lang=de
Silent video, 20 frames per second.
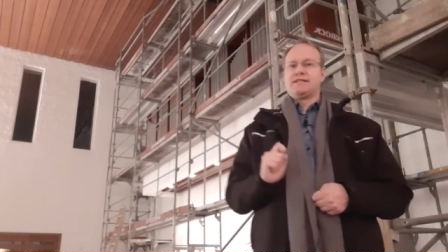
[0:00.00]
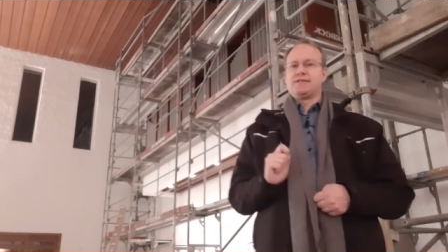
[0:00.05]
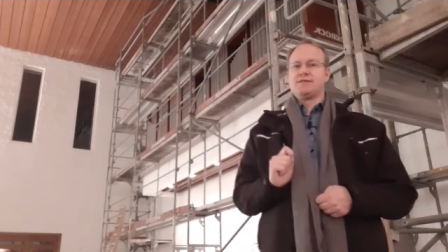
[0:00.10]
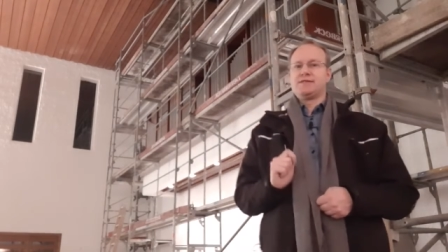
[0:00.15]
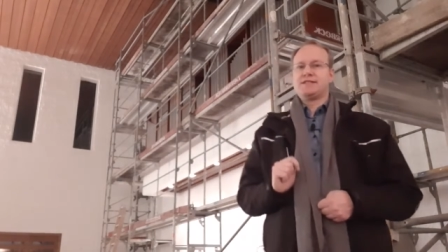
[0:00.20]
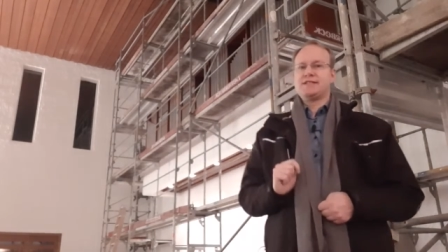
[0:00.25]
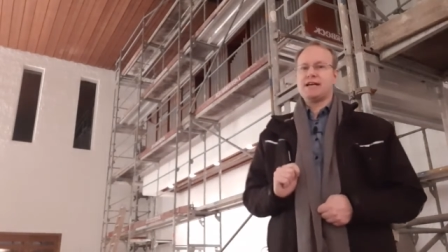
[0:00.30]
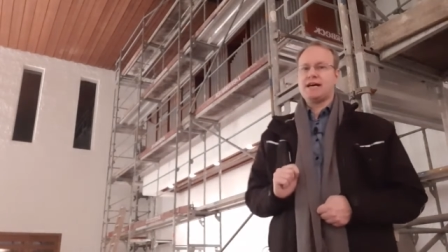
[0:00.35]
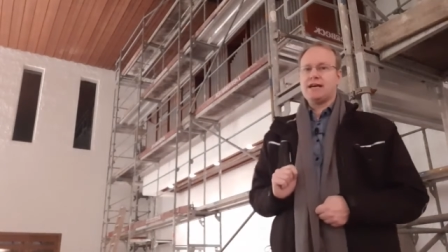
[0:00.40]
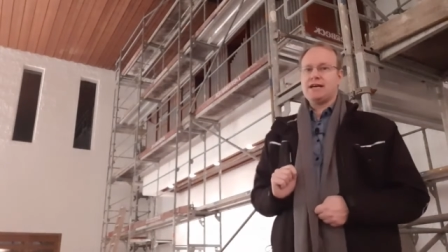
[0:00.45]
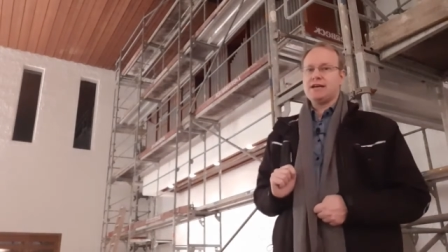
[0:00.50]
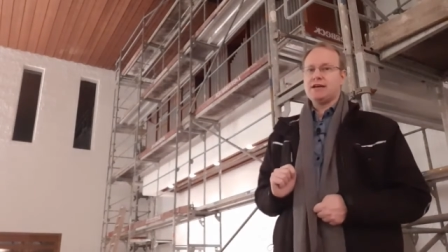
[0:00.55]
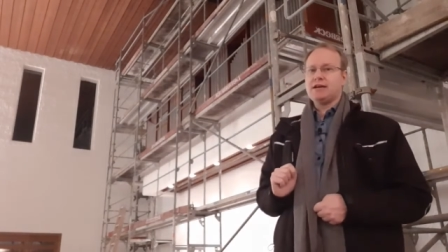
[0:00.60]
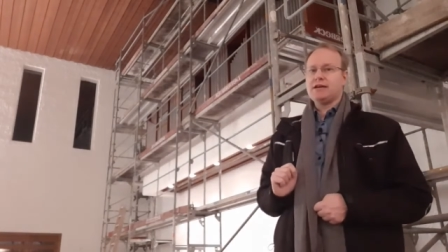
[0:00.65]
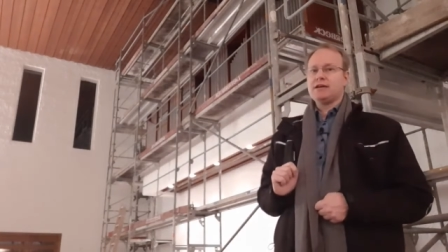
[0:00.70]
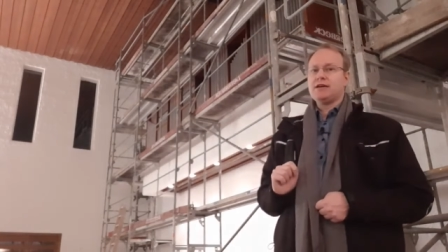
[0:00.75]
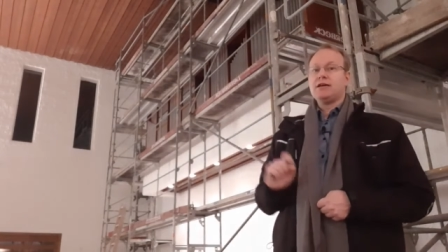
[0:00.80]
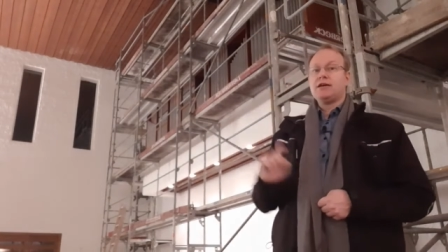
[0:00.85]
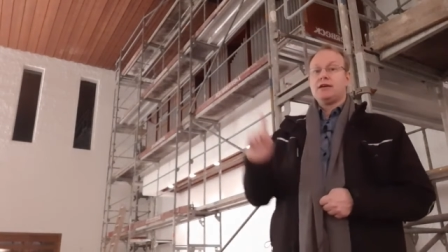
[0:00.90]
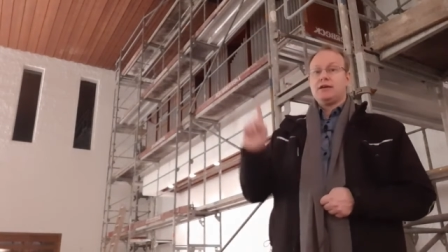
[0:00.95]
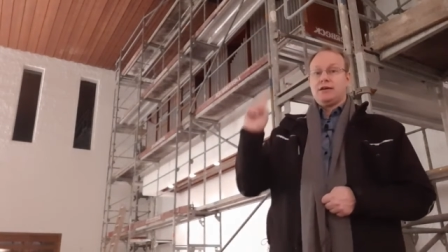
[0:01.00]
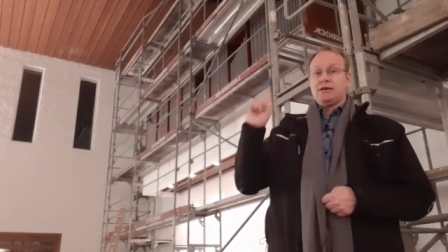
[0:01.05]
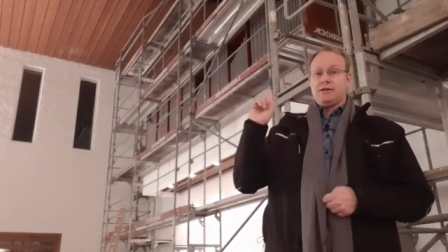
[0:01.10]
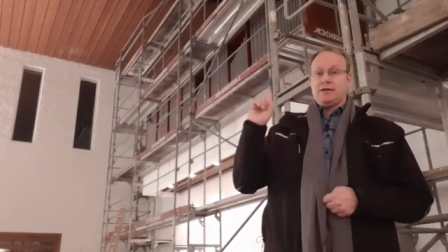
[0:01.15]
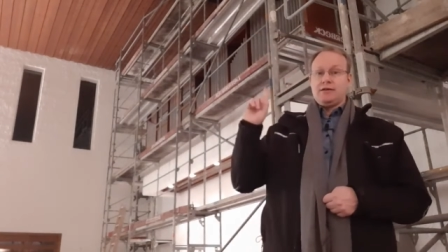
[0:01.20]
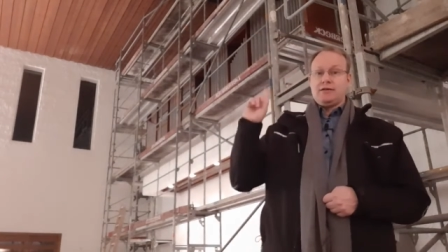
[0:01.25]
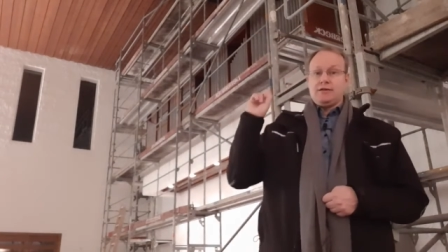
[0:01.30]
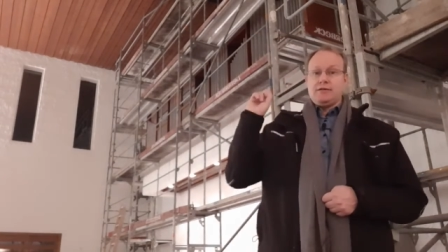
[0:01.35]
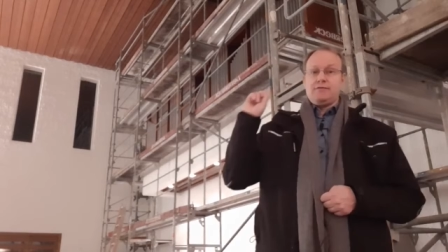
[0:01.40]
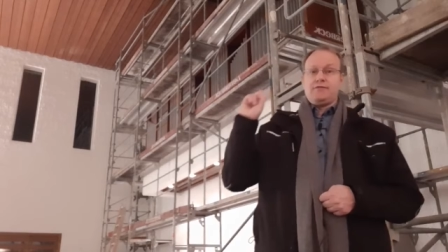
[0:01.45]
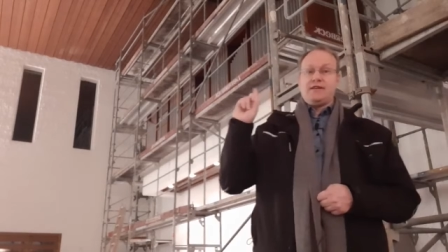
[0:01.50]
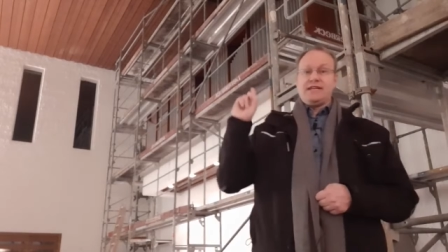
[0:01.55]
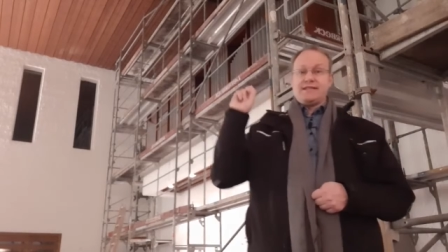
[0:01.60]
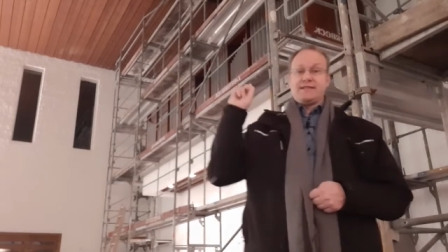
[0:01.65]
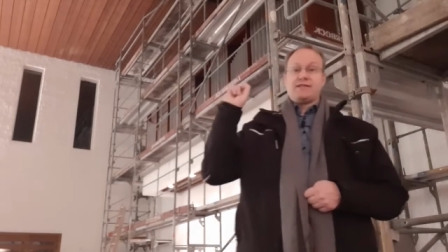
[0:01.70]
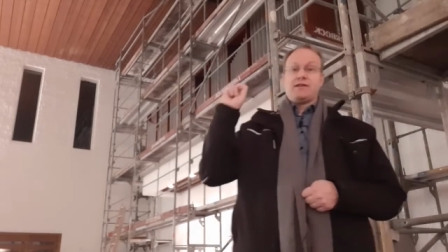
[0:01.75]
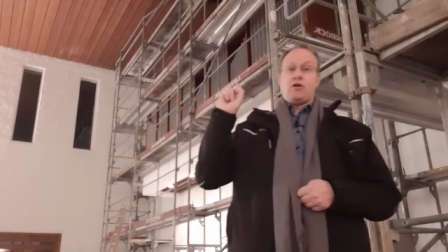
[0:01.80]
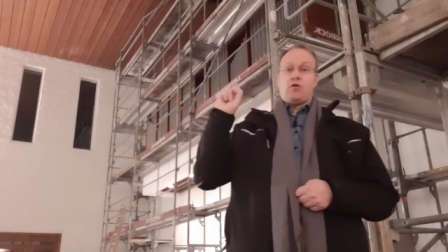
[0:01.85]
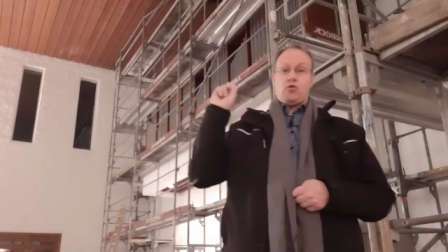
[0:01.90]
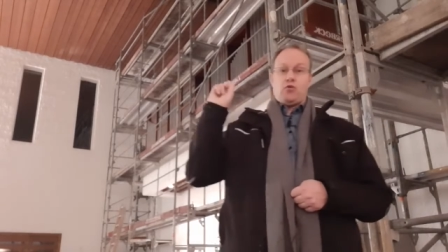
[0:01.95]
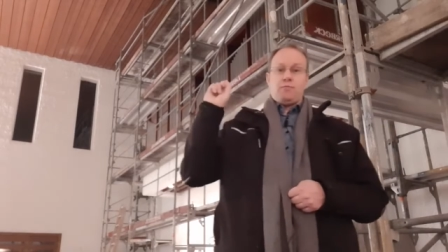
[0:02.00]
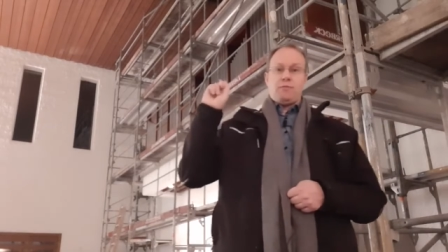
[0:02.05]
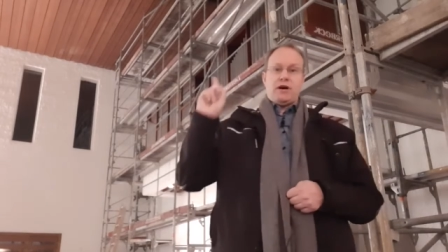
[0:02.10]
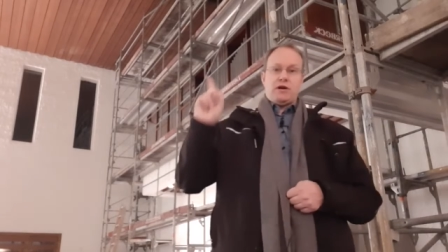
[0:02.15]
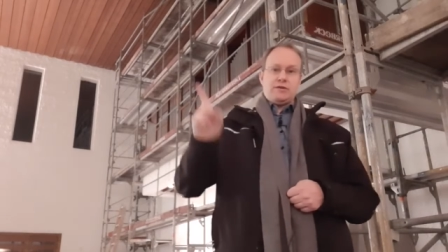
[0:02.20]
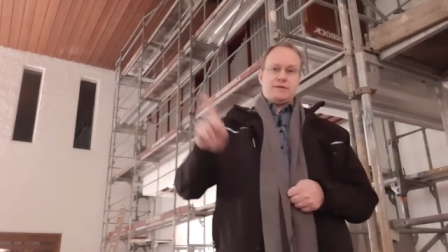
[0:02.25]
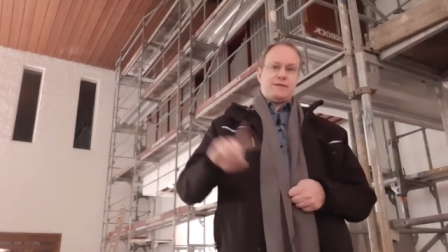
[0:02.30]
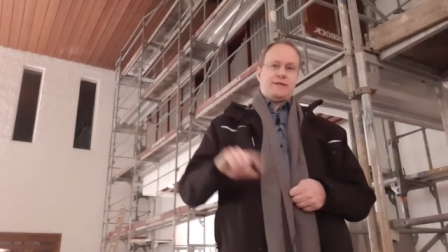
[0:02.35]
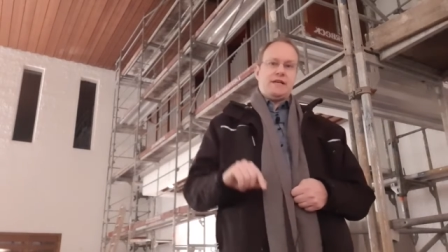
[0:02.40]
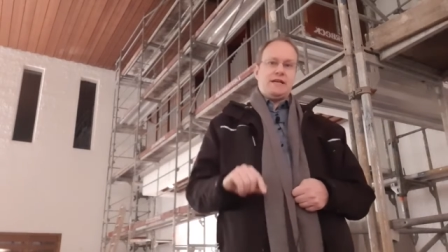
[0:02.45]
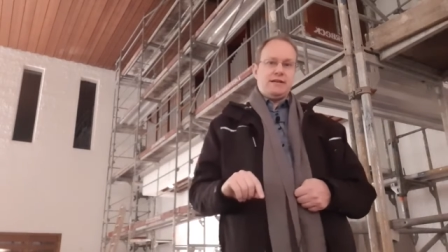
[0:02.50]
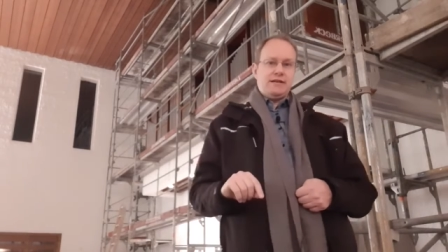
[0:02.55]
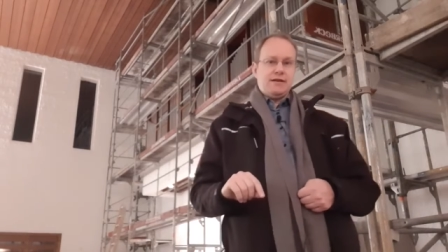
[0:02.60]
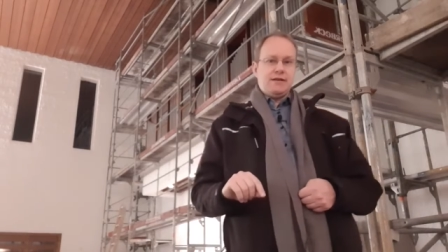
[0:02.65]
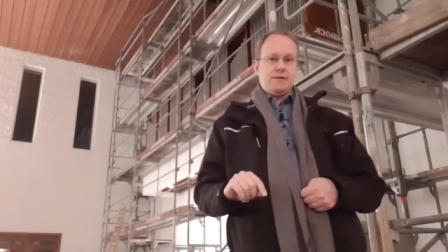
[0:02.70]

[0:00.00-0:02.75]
zu zeigen, wie es da oben aussieht.